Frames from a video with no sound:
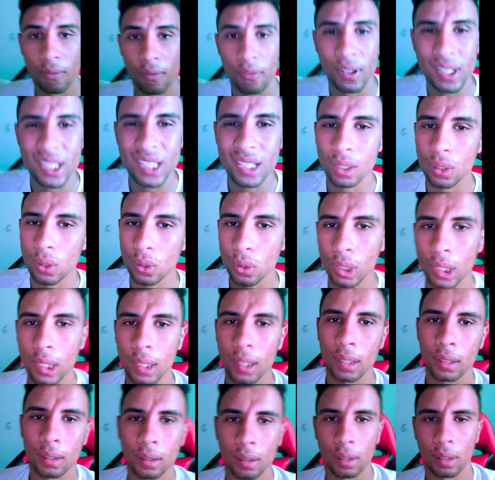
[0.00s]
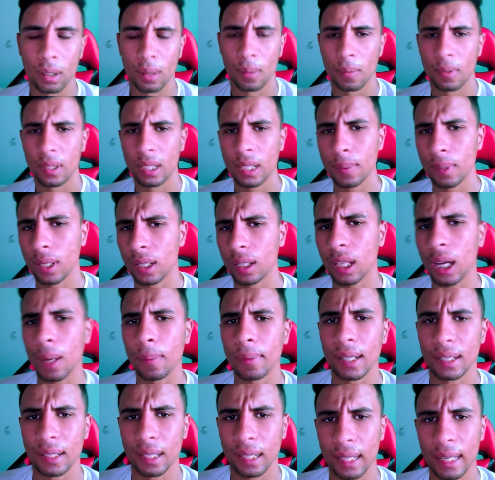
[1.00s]
فصل كل الاضاءه دي بالاضاءه
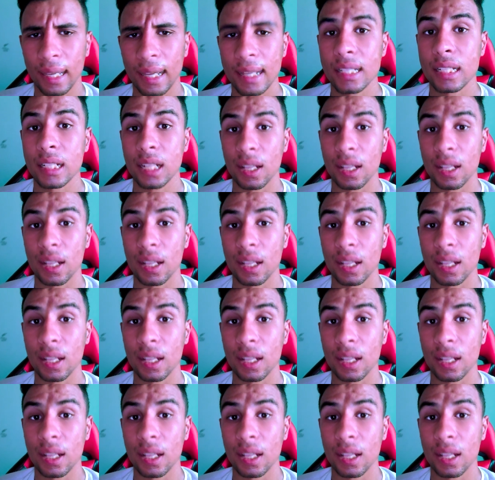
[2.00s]
بتاعت الجهاز